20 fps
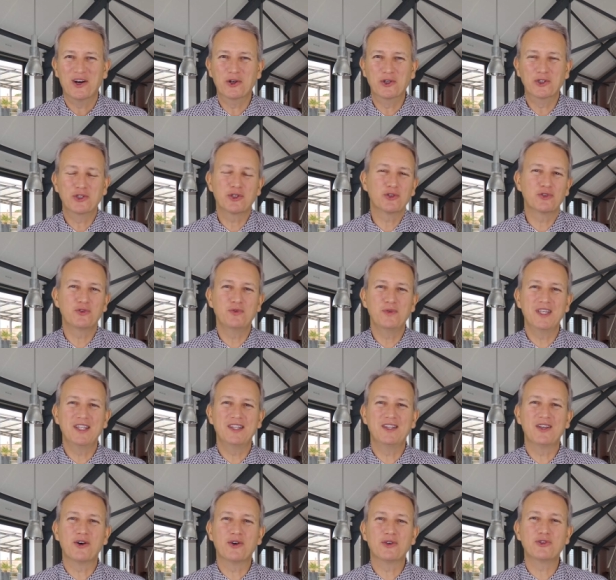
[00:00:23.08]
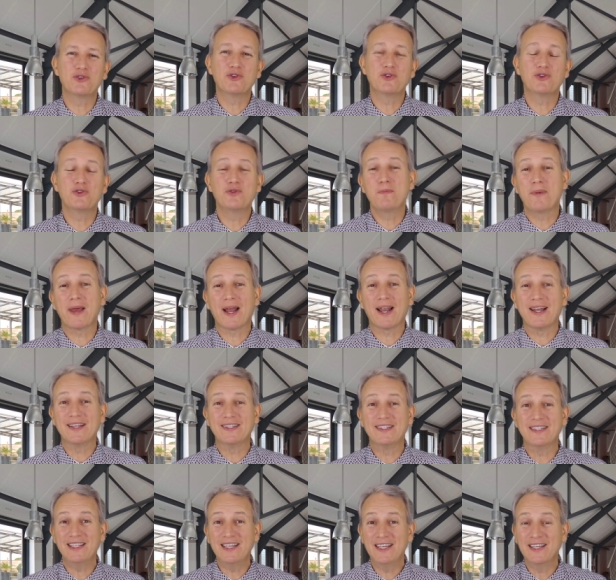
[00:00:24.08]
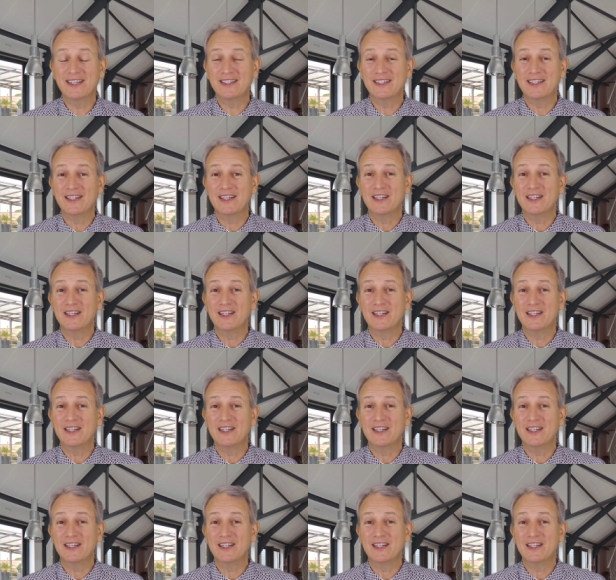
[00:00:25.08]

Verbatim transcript: Aujourd'hui, dans ce super lundi,